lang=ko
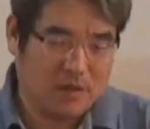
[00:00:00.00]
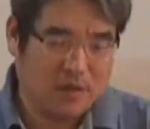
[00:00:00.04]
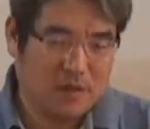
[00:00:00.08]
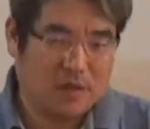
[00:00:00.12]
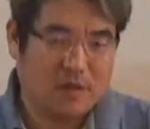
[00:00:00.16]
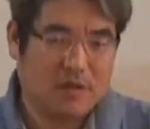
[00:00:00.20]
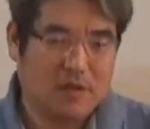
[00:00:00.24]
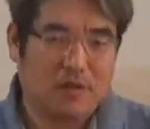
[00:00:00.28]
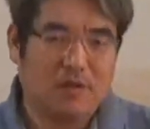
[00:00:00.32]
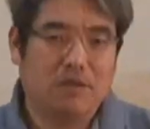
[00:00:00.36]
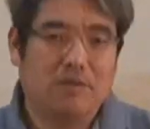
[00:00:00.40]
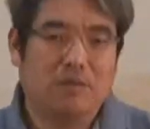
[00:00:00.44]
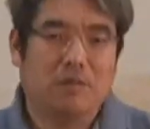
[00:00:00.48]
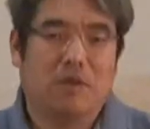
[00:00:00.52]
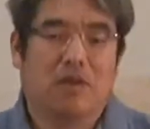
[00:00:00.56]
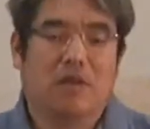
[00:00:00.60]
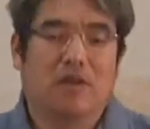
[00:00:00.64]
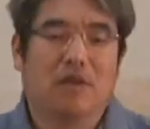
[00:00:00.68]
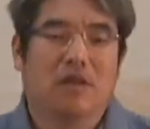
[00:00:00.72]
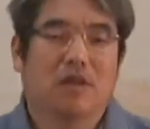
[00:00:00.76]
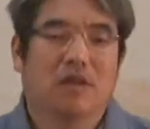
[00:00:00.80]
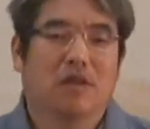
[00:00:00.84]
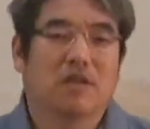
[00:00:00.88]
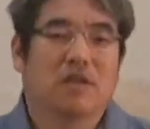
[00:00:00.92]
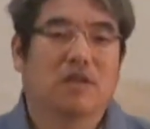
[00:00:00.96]
끓으면
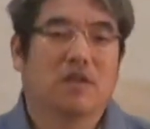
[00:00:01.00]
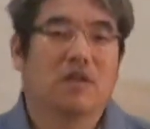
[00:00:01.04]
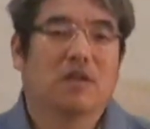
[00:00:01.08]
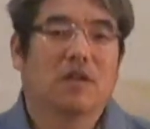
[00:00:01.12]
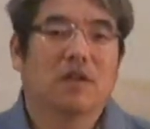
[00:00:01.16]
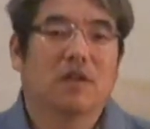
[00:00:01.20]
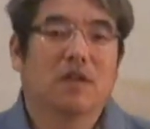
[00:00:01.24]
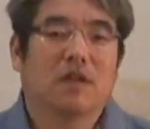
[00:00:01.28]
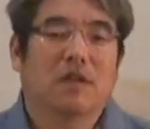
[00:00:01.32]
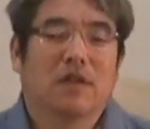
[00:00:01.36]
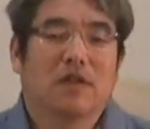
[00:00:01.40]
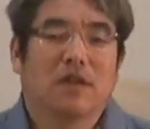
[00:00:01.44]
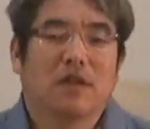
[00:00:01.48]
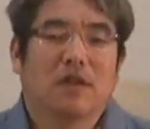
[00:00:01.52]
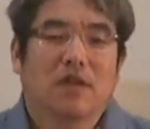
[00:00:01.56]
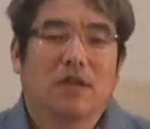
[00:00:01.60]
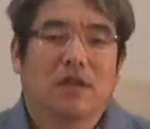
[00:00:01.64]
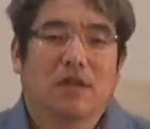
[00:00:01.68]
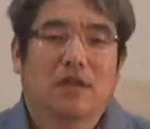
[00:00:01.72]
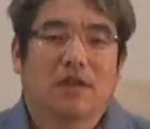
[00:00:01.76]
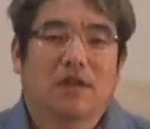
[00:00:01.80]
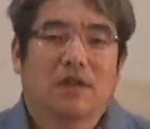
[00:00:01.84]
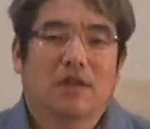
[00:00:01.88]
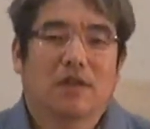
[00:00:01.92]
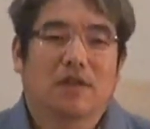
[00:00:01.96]
그래서
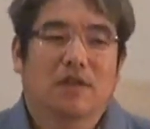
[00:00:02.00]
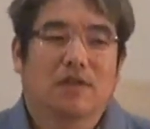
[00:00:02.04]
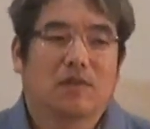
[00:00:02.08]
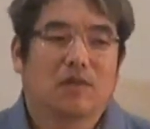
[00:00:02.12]
예,